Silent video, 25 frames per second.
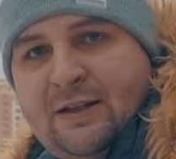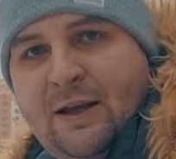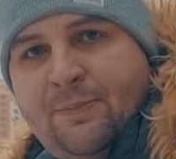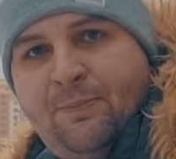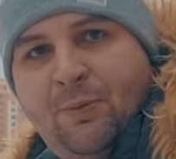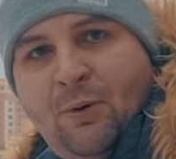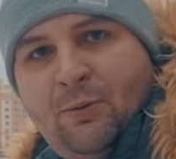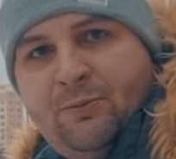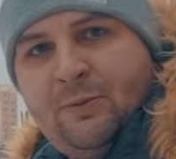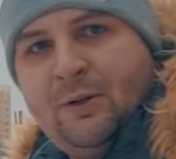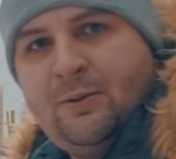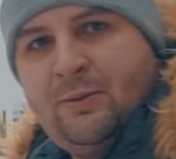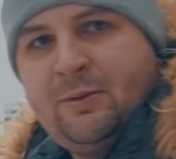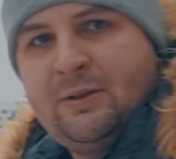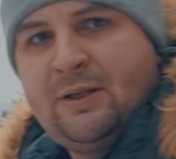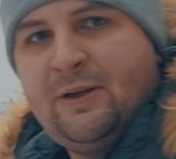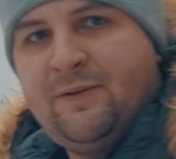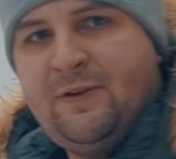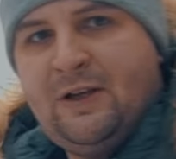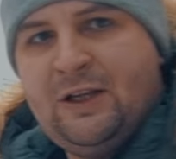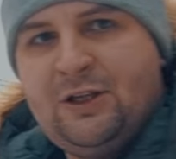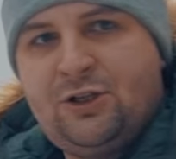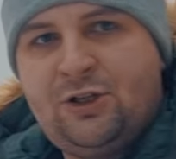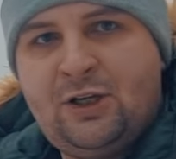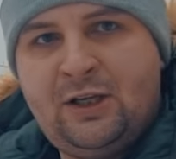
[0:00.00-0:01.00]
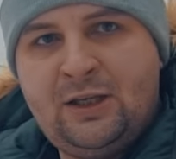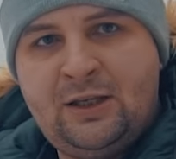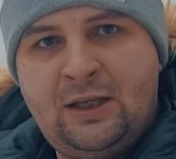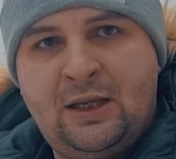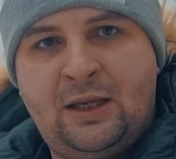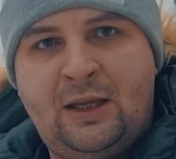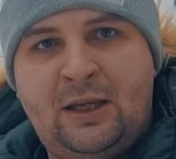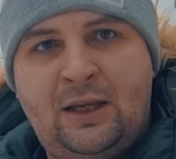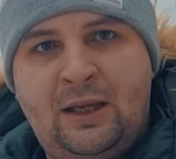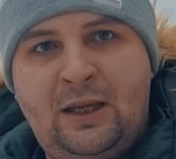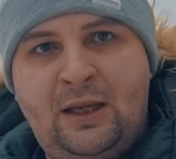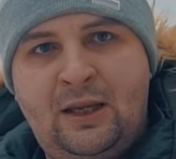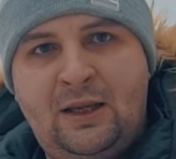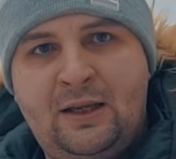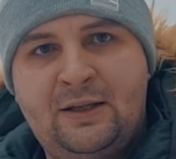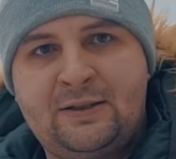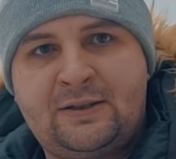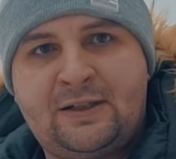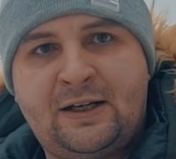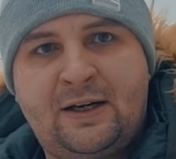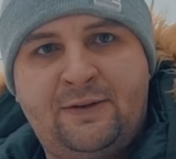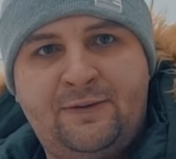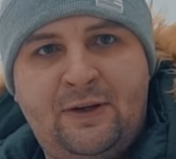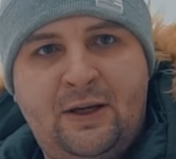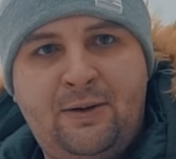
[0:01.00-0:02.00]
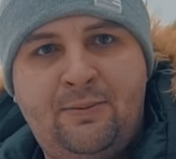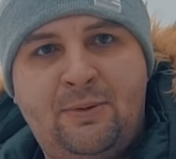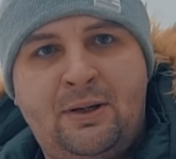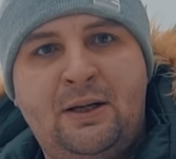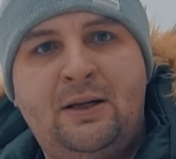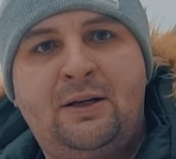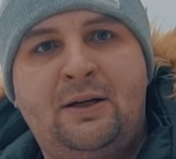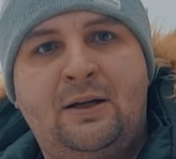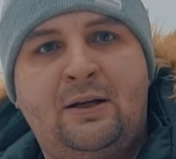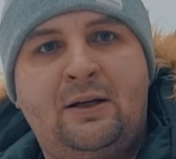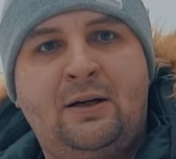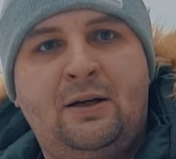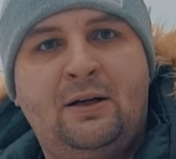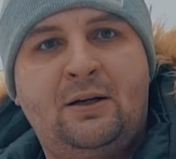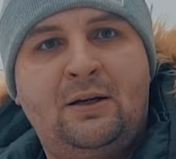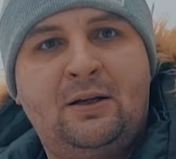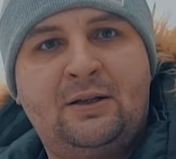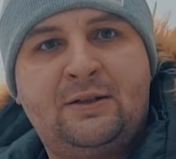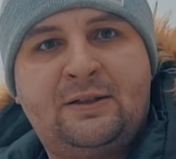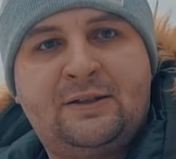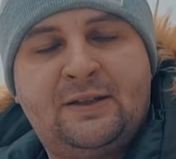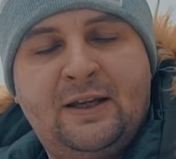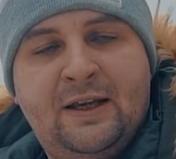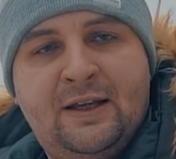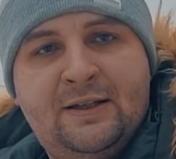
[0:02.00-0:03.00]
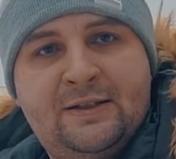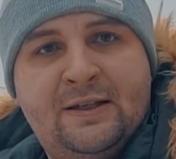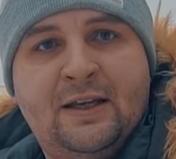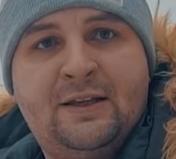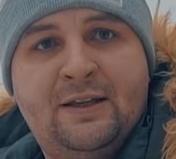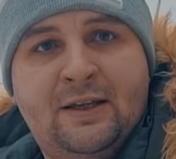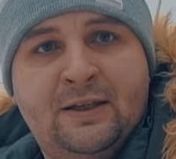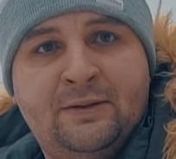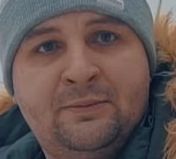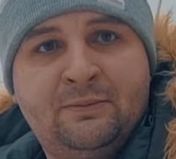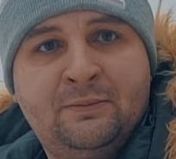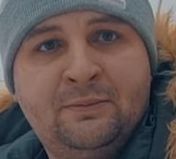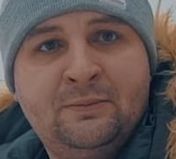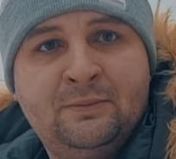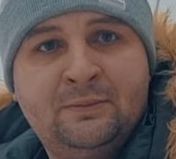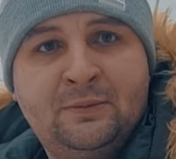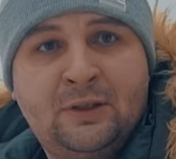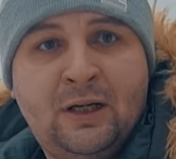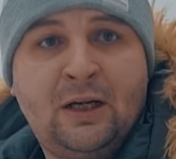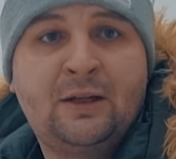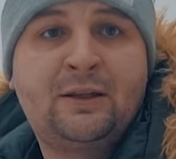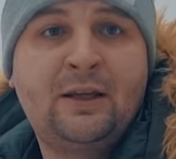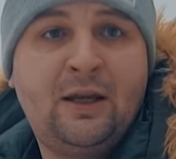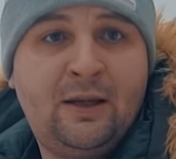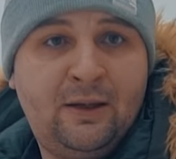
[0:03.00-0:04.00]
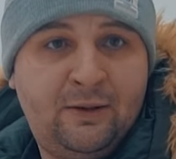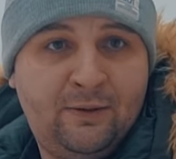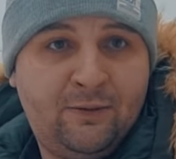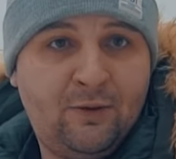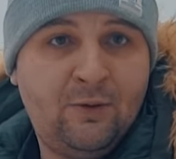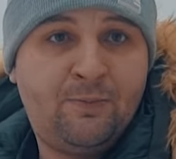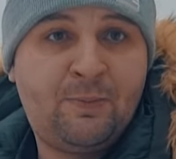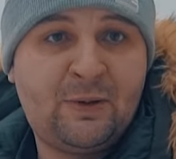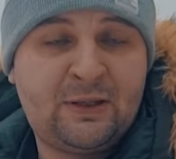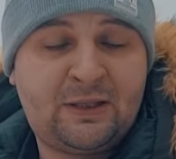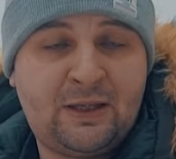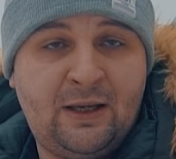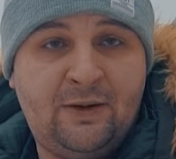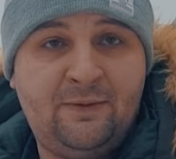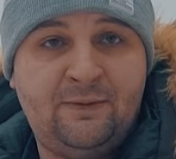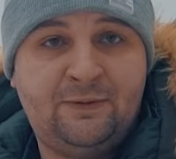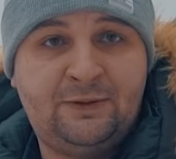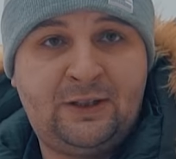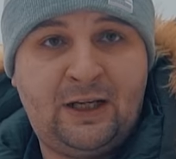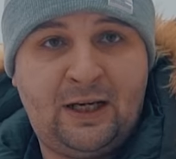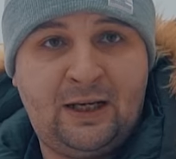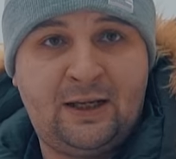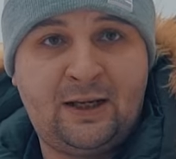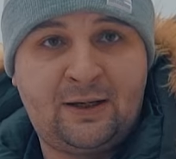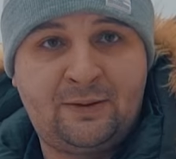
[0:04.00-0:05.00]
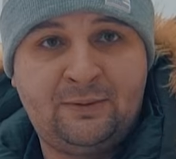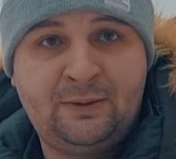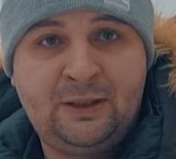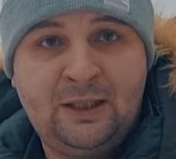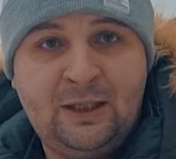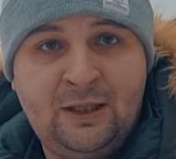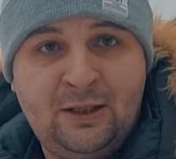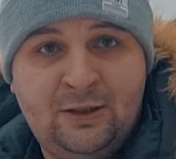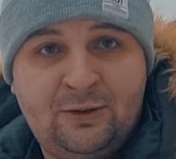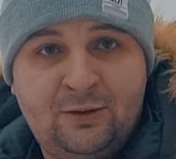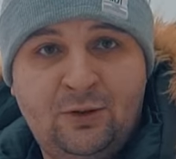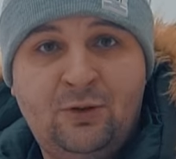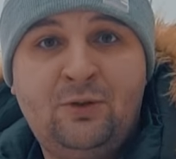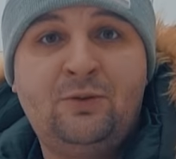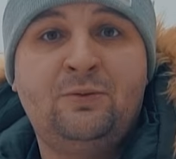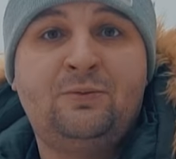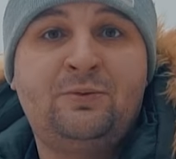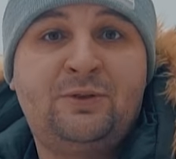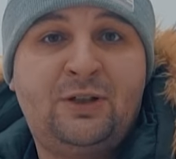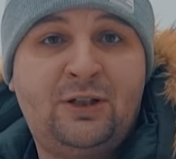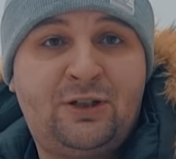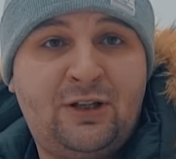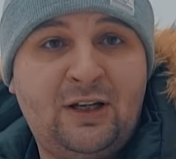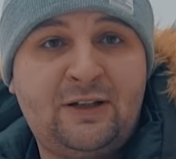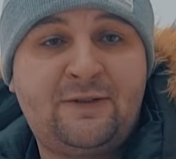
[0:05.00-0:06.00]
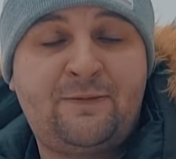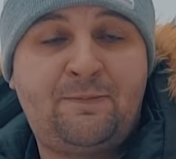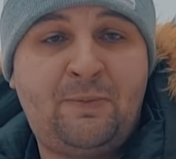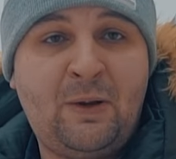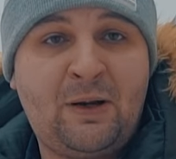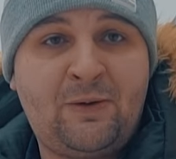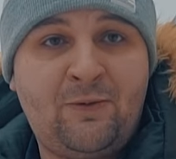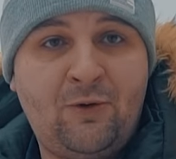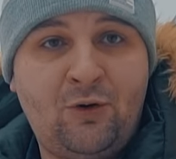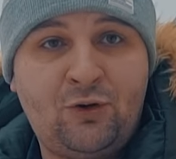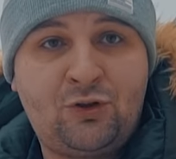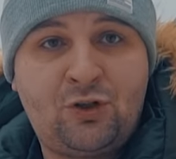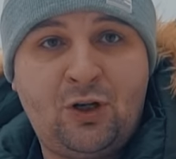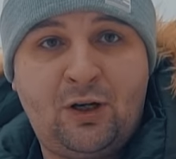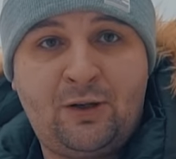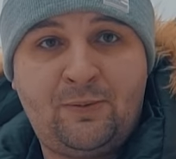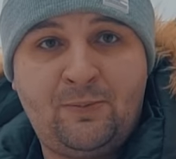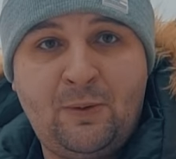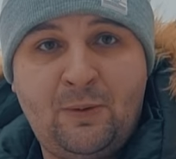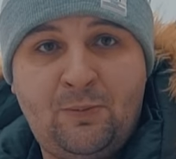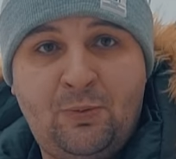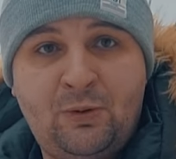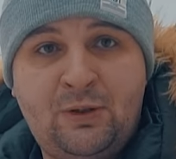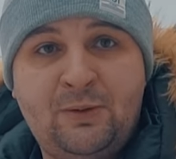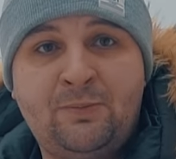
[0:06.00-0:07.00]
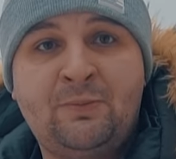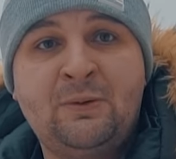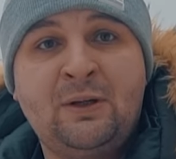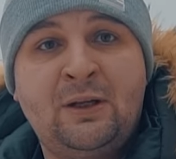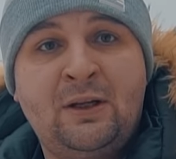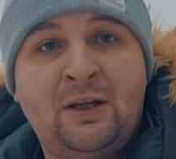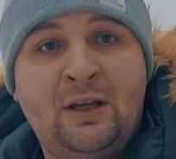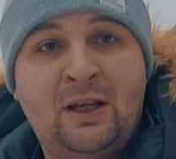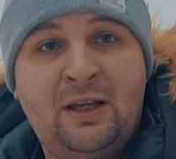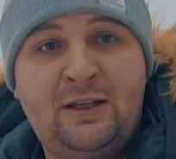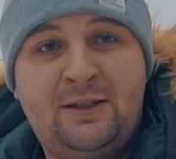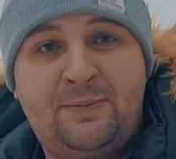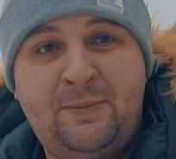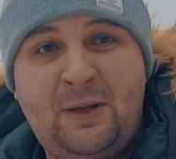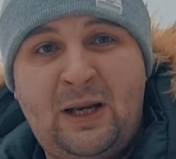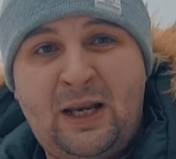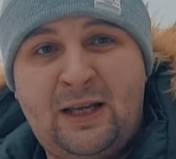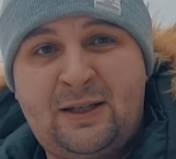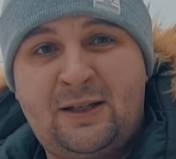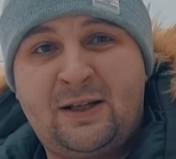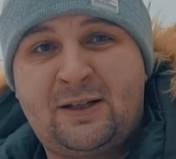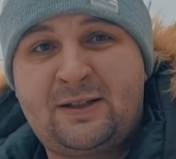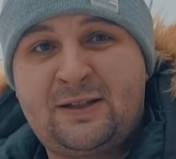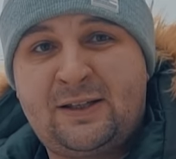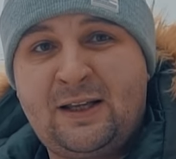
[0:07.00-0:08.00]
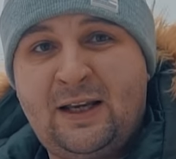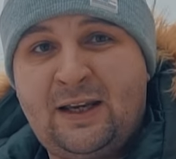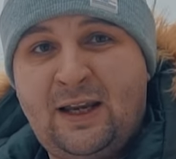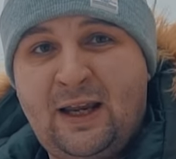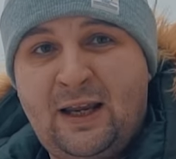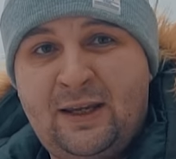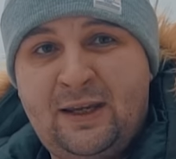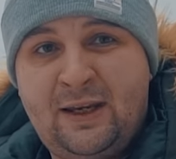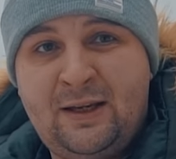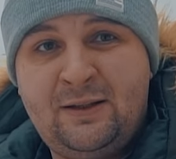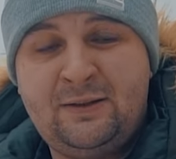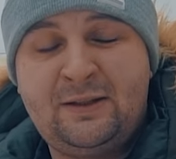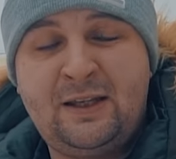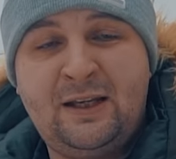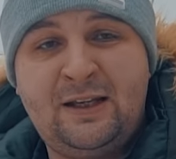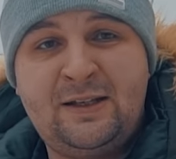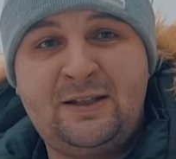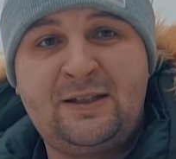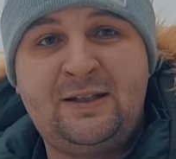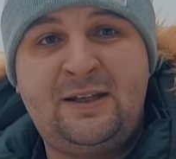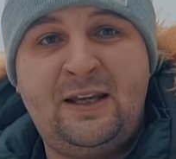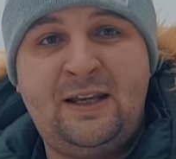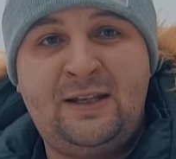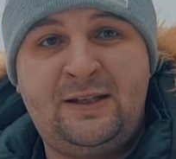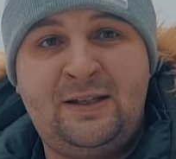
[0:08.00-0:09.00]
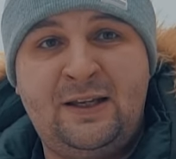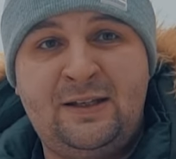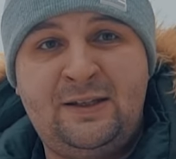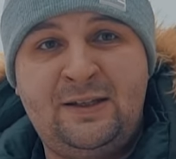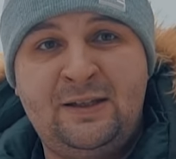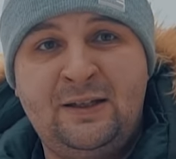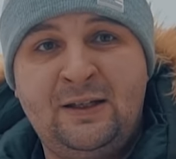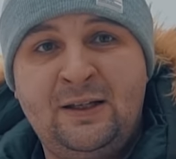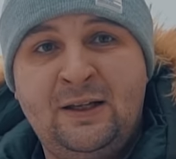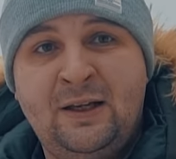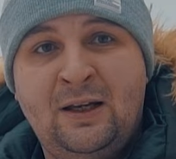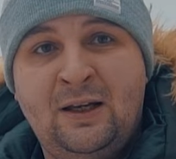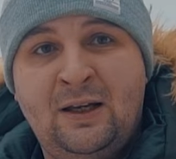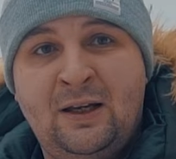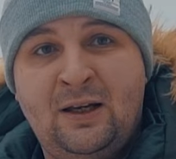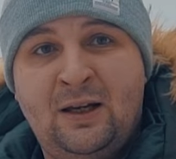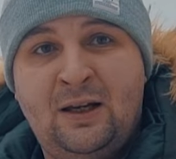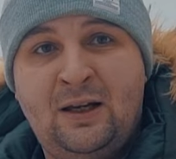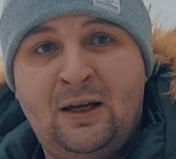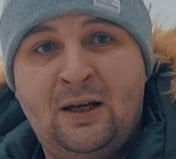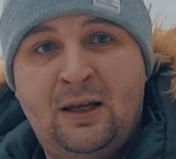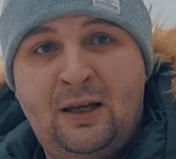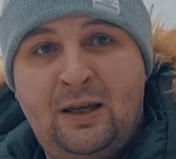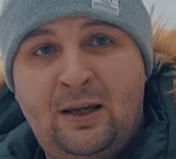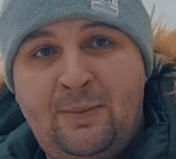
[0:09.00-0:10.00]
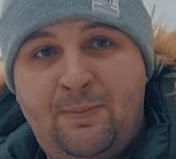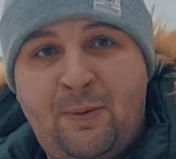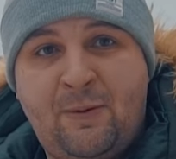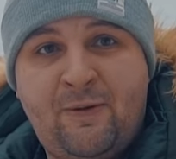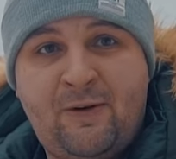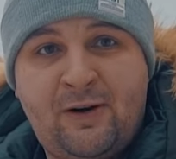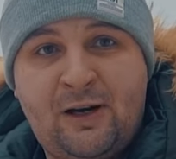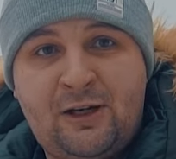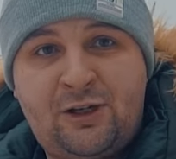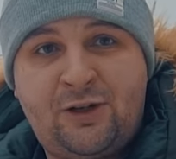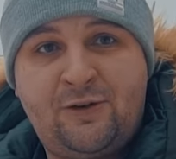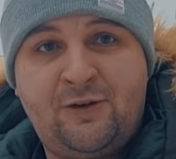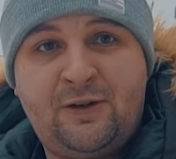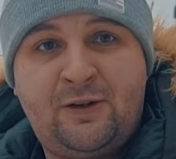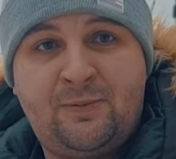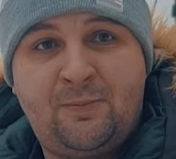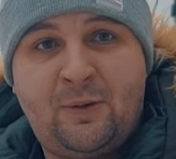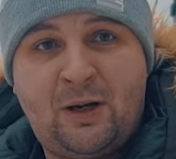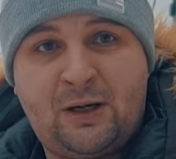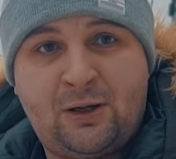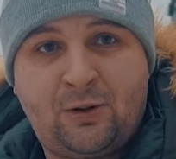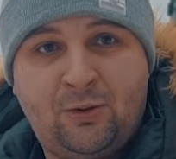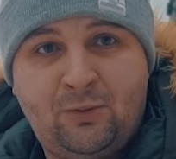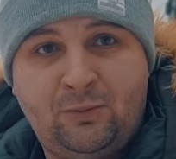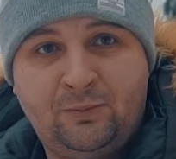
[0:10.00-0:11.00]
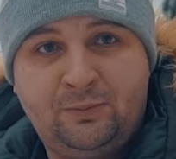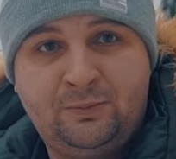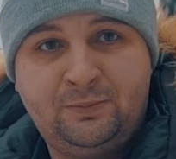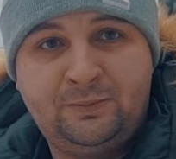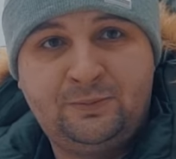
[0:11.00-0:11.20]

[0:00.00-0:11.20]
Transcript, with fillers: запомним эти величины и сравним их с ТС-1 когда его поставим в триггер. Но сейчас в первую очередь мы будем измерять расстояние TS10 э, и поворачивать марку.